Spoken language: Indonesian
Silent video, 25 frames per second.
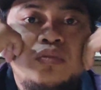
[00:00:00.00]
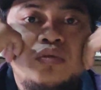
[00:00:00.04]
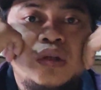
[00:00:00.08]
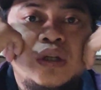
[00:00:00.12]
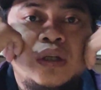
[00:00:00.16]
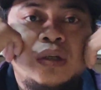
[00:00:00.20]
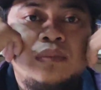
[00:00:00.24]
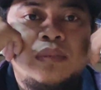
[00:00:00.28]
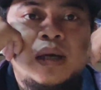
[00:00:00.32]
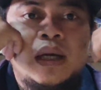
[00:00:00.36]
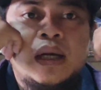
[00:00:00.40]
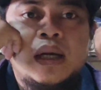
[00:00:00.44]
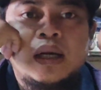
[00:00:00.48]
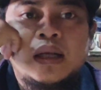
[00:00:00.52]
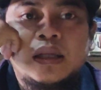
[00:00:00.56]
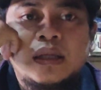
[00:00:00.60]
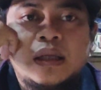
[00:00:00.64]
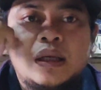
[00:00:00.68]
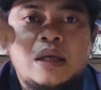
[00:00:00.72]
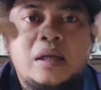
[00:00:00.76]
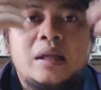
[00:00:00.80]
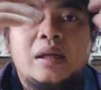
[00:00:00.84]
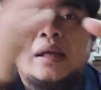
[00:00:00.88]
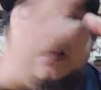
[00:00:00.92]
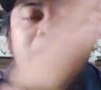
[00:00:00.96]
mungkin
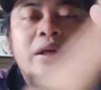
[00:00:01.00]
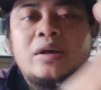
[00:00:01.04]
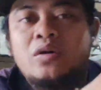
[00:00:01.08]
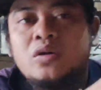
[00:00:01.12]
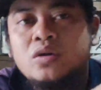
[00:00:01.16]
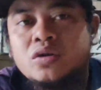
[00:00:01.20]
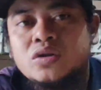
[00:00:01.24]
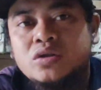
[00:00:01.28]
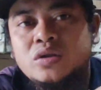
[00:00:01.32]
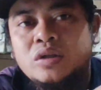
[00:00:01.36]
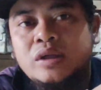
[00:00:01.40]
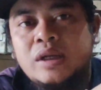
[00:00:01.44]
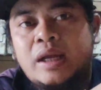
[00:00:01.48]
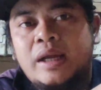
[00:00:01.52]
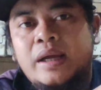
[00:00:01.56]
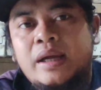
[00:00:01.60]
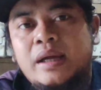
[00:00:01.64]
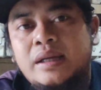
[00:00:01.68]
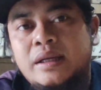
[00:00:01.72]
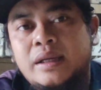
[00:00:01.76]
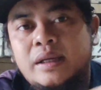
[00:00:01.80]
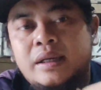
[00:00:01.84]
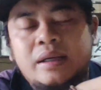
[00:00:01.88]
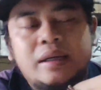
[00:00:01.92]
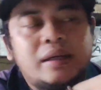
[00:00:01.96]
barangnya lagi kosong ya
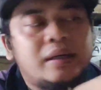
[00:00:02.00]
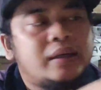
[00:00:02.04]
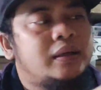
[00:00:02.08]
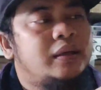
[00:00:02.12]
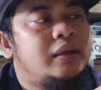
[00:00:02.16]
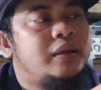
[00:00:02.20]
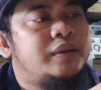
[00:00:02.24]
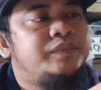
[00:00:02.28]
kan enak